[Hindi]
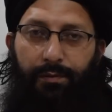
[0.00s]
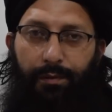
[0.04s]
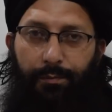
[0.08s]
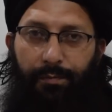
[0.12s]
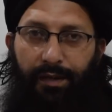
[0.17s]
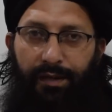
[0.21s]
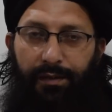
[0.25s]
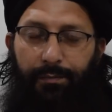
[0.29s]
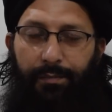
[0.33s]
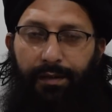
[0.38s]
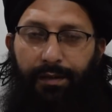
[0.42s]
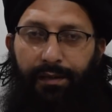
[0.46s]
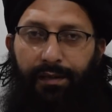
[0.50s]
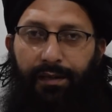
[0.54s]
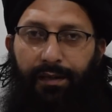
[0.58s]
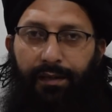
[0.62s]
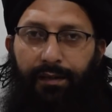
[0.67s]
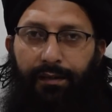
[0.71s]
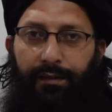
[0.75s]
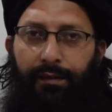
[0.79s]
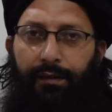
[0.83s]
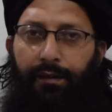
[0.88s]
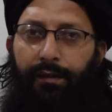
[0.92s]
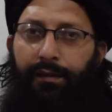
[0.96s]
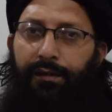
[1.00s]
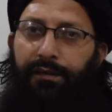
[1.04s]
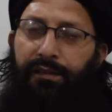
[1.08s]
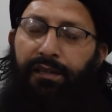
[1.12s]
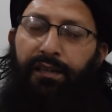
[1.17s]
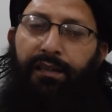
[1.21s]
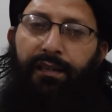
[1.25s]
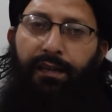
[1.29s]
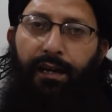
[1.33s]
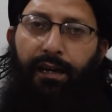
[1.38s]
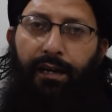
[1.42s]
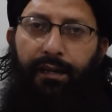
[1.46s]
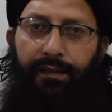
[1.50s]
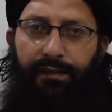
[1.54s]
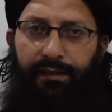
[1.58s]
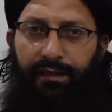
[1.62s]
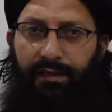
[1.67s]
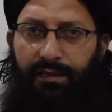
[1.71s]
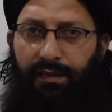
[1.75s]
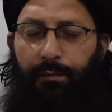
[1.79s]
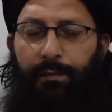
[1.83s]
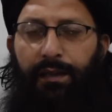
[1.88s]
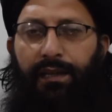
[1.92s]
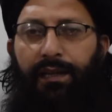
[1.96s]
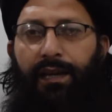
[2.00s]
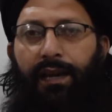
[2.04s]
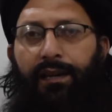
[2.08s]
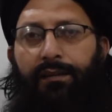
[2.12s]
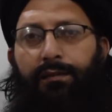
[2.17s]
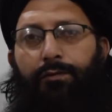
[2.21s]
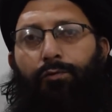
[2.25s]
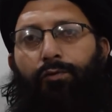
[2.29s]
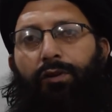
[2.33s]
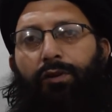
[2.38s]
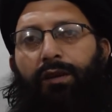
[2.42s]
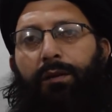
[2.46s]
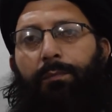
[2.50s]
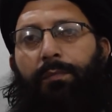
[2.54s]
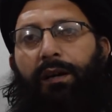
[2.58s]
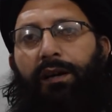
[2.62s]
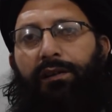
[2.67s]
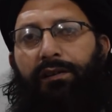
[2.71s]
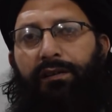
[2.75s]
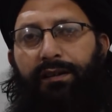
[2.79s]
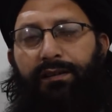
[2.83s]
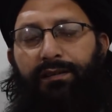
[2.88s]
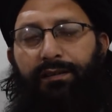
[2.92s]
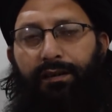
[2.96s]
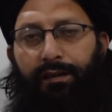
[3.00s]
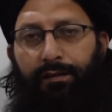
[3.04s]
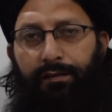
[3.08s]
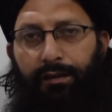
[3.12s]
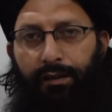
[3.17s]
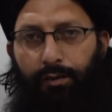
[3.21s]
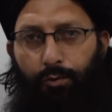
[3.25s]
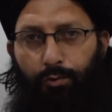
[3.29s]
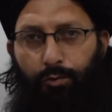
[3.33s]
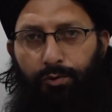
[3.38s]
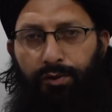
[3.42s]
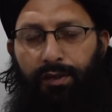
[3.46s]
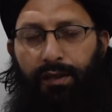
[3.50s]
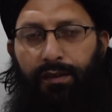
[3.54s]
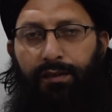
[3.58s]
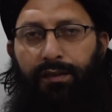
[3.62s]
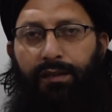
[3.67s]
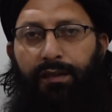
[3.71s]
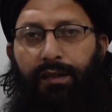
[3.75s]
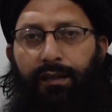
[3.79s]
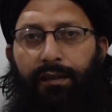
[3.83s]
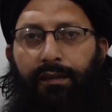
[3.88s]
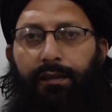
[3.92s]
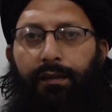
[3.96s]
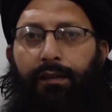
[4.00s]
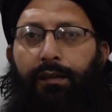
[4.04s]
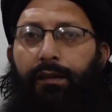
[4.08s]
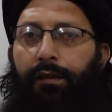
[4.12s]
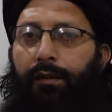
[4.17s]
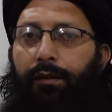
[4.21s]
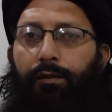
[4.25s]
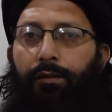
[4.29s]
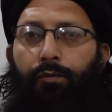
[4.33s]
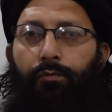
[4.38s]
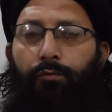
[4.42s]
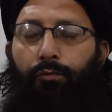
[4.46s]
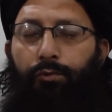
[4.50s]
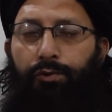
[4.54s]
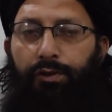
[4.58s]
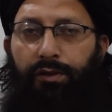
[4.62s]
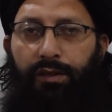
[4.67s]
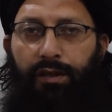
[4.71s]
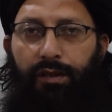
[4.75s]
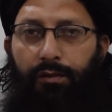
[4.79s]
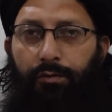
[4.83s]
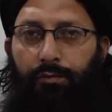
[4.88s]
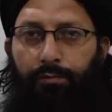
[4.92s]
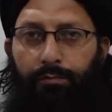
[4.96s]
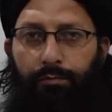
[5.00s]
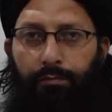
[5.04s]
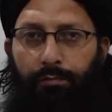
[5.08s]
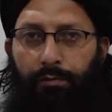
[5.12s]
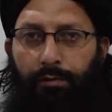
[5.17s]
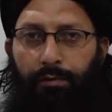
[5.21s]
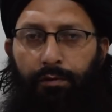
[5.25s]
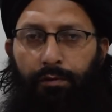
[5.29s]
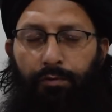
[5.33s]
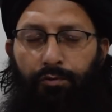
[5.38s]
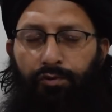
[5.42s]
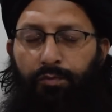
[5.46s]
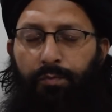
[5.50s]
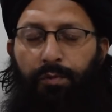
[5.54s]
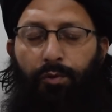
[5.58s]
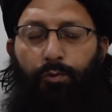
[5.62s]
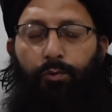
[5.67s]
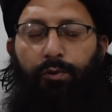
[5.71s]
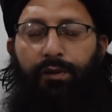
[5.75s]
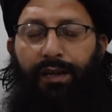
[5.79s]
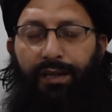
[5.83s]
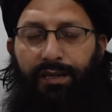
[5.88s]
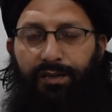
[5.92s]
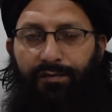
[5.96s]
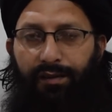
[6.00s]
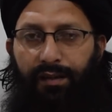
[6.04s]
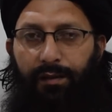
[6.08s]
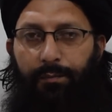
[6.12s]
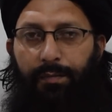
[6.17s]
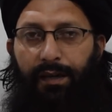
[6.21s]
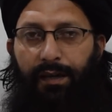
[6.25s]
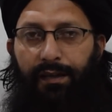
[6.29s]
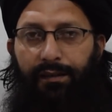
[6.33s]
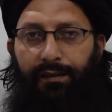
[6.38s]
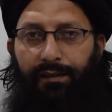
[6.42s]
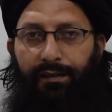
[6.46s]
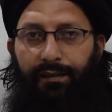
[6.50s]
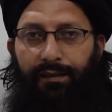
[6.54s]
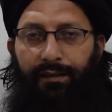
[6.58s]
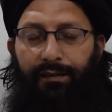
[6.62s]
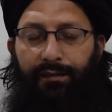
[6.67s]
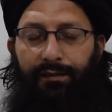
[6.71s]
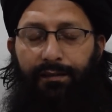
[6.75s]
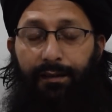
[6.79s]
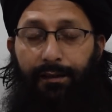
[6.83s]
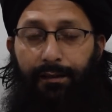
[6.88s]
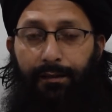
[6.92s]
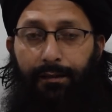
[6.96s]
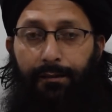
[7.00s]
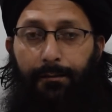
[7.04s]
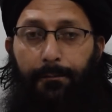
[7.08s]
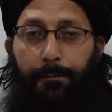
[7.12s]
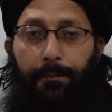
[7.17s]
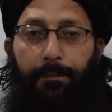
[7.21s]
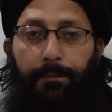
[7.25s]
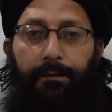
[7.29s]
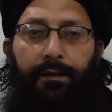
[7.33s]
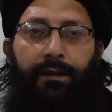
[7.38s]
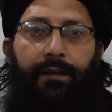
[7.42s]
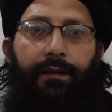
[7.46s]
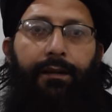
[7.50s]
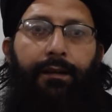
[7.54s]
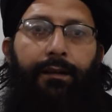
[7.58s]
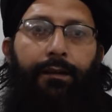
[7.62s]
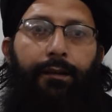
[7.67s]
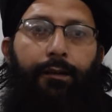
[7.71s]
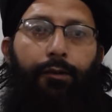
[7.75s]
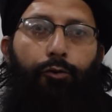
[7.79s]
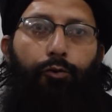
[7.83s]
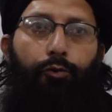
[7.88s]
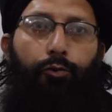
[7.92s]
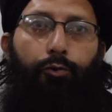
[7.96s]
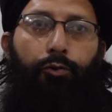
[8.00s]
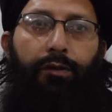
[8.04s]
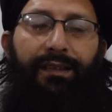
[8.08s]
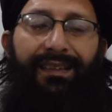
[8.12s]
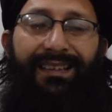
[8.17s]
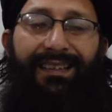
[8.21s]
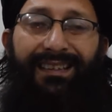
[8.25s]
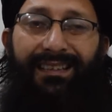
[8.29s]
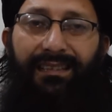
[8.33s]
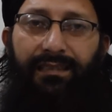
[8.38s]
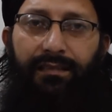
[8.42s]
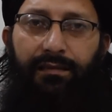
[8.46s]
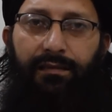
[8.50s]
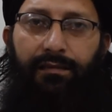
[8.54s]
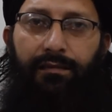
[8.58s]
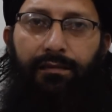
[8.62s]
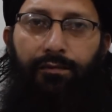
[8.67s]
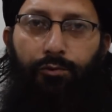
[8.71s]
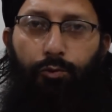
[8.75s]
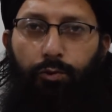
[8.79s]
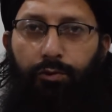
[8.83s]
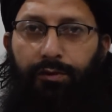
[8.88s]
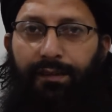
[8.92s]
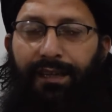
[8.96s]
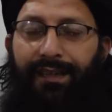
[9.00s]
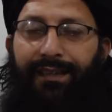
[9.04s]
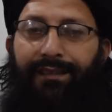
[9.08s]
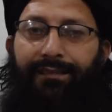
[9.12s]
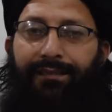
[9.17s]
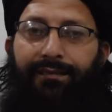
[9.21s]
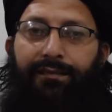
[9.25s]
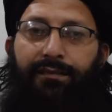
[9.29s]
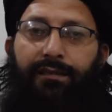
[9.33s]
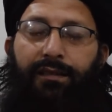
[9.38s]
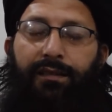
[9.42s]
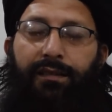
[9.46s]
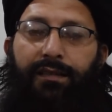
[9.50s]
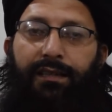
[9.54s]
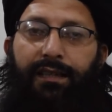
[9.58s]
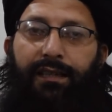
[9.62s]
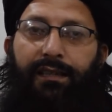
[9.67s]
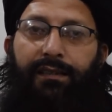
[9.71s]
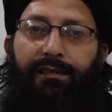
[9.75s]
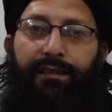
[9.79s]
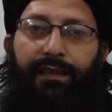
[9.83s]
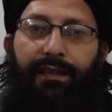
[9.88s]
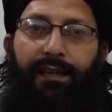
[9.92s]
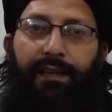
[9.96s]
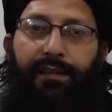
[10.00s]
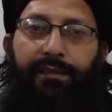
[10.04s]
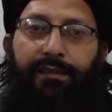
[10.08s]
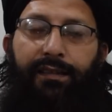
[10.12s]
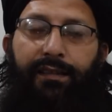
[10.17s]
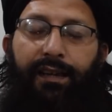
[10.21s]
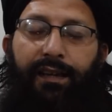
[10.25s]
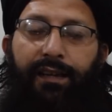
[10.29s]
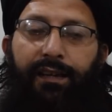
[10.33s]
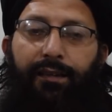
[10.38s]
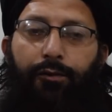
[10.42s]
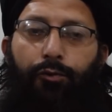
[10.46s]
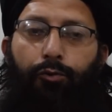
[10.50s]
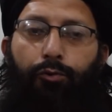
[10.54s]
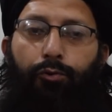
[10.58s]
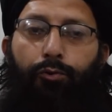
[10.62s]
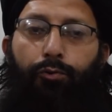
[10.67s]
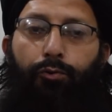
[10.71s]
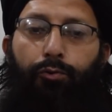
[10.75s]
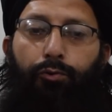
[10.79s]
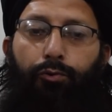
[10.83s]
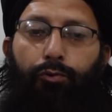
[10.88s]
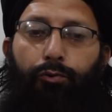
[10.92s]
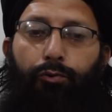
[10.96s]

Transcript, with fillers: में भाई भाई हैं ठीक हाँ इंतज़ामी लिहाज से उनकी बाटरें सरहदें हो सकती हैं उसकी उसमें कोई हरज वाली बात नहीं है ठीक है ना तो इस नुक़ नज़र से अगर देखा जाए तो